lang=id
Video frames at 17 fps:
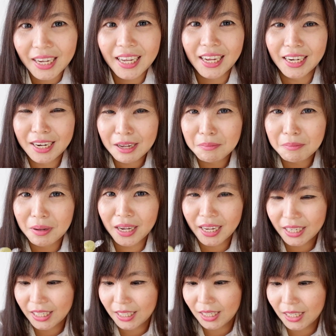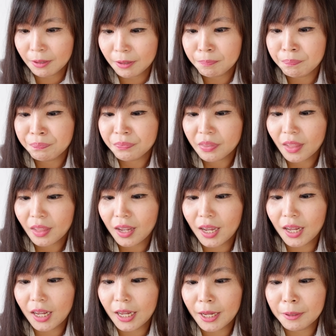karena makan ini
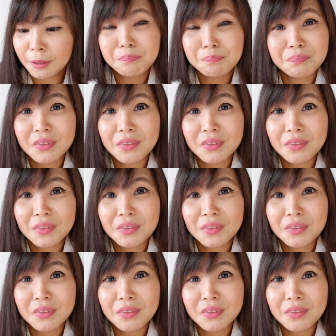uh,